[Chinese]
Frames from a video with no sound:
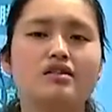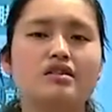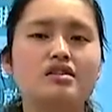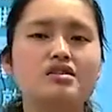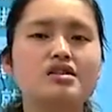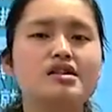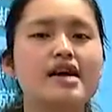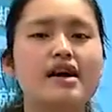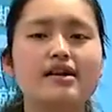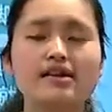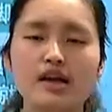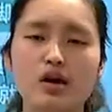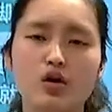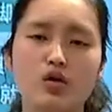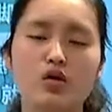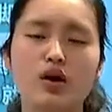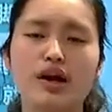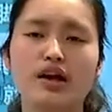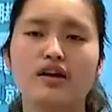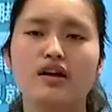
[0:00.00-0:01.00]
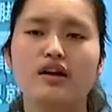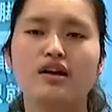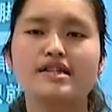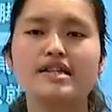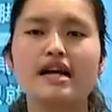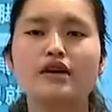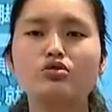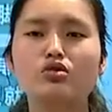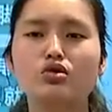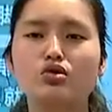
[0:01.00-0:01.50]
那这样也会
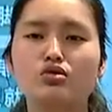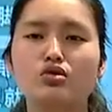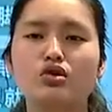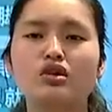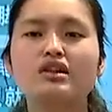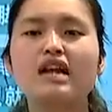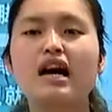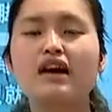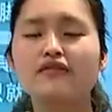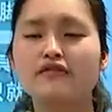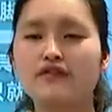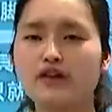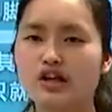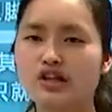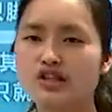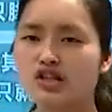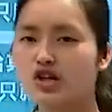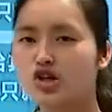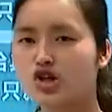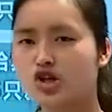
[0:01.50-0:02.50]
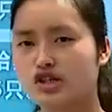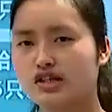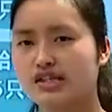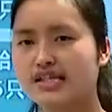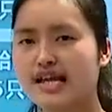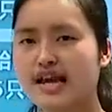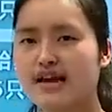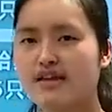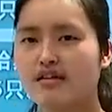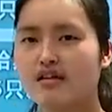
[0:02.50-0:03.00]
相对于浪费一些时
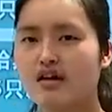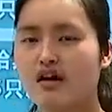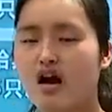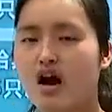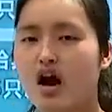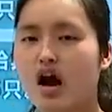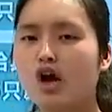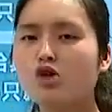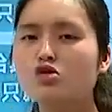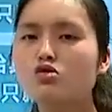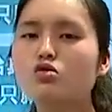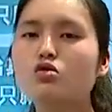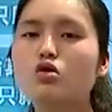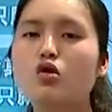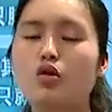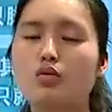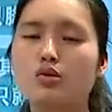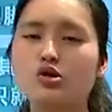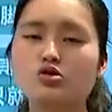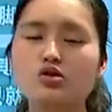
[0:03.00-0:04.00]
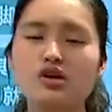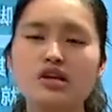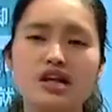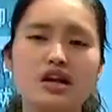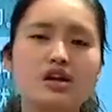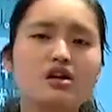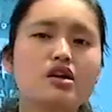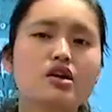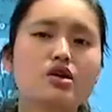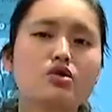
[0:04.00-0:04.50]
间。而如果我们说
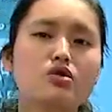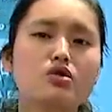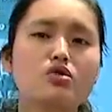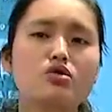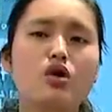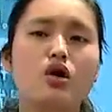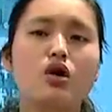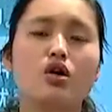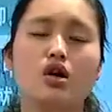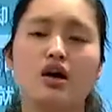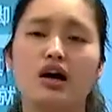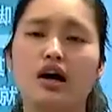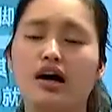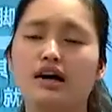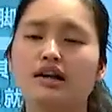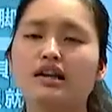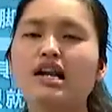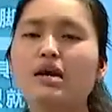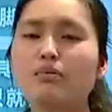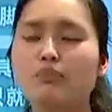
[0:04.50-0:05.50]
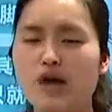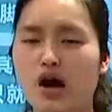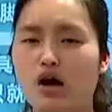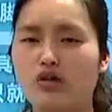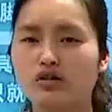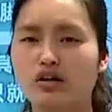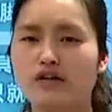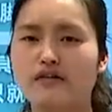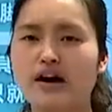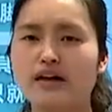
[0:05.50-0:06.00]
也可以运用啊列
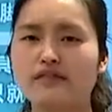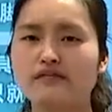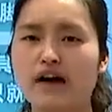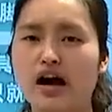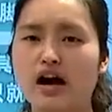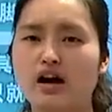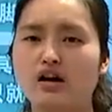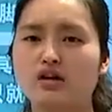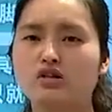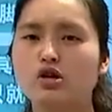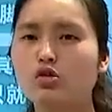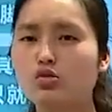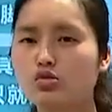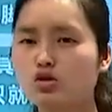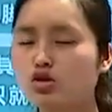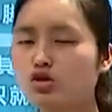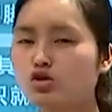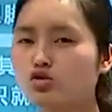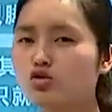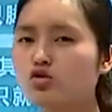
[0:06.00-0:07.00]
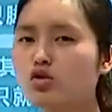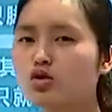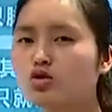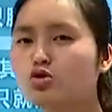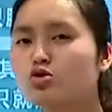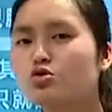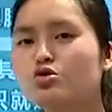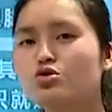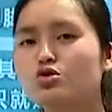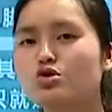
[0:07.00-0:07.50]
表的方法，那我们说如果
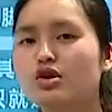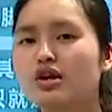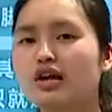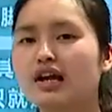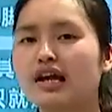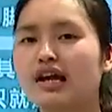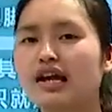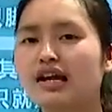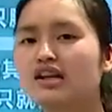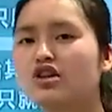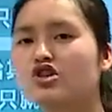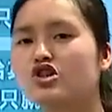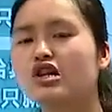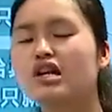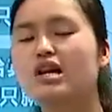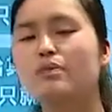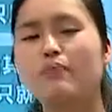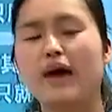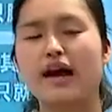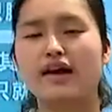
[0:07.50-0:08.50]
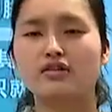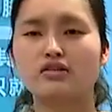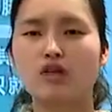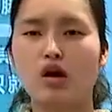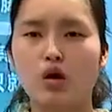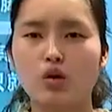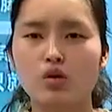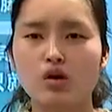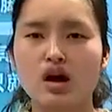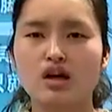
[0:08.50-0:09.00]
数据给你是一百个
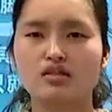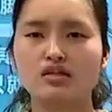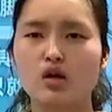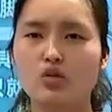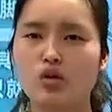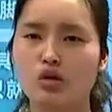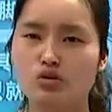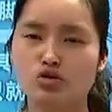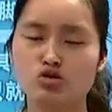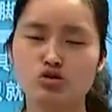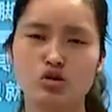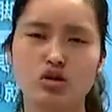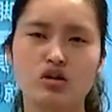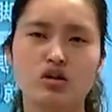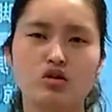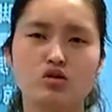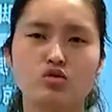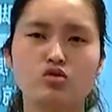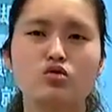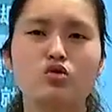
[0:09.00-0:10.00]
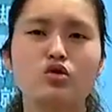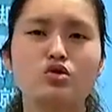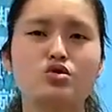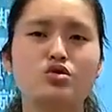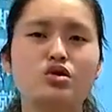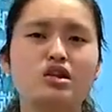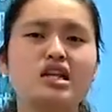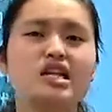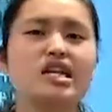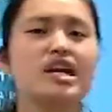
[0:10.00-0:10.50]
头，那我们说如果
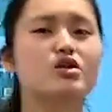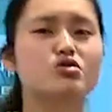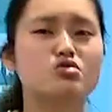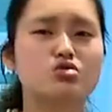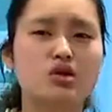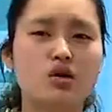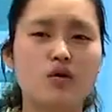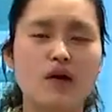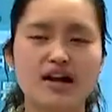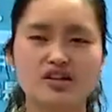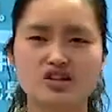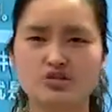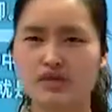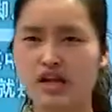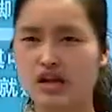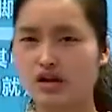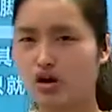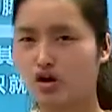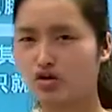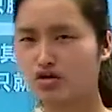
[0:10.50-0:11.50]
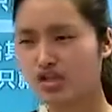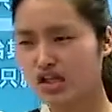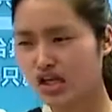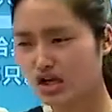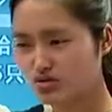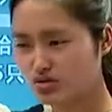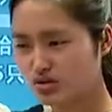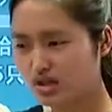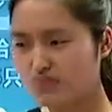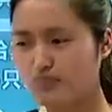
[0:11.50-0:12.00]
去列举的话，是不是也要
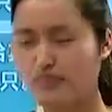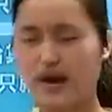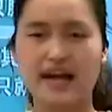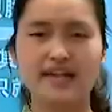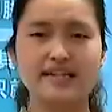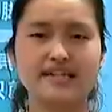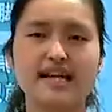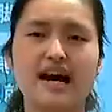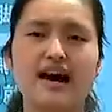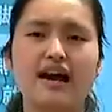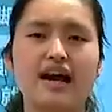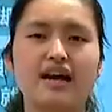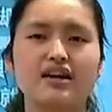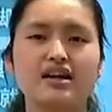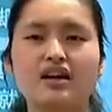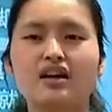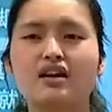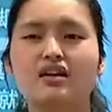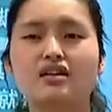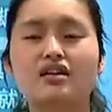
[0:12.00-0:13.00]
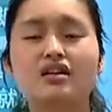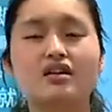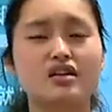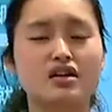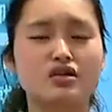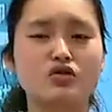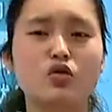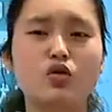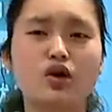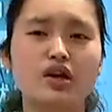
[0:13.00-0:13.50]
列举一百项呀？也可
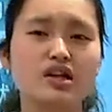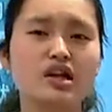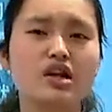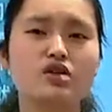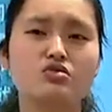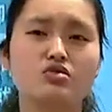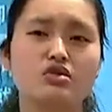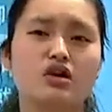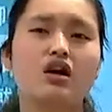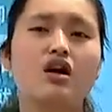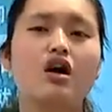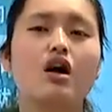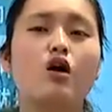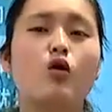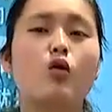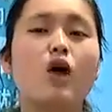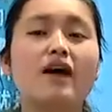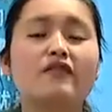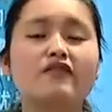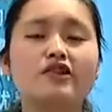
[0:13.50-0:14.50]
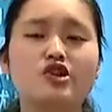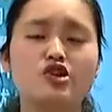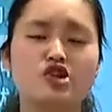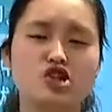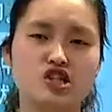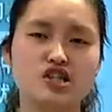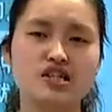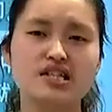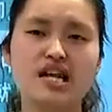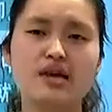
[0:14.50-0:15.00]
能会列举的花费的
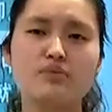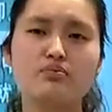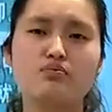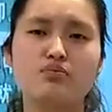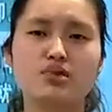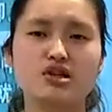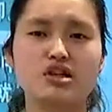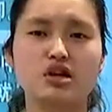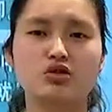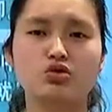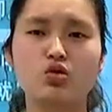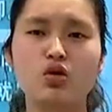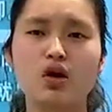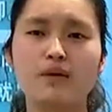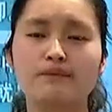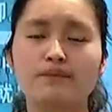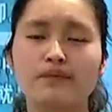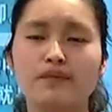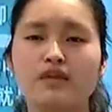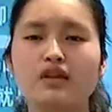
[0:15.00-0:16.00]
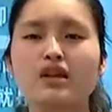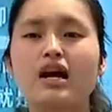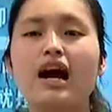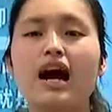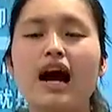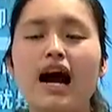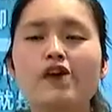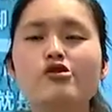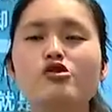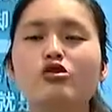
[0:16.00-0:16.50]
时间比较多。
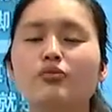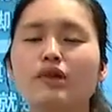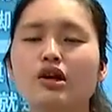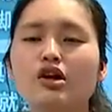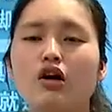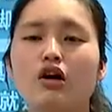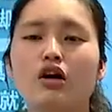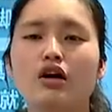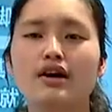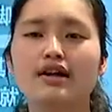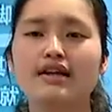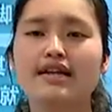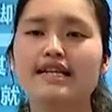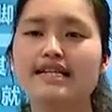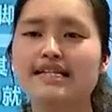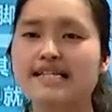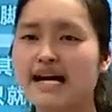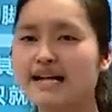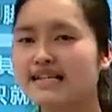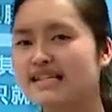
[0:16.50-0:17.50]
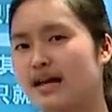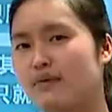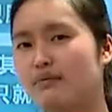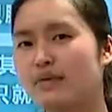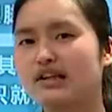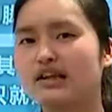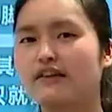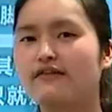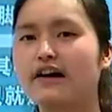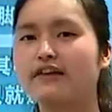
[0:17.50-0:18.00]
那还有没有更加
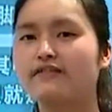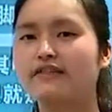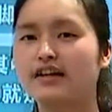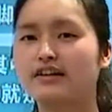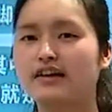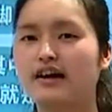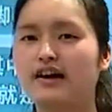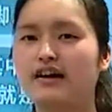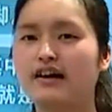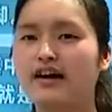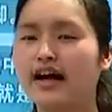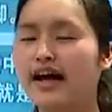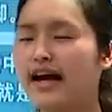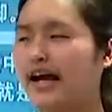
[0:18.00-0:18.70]
简便的方法呢？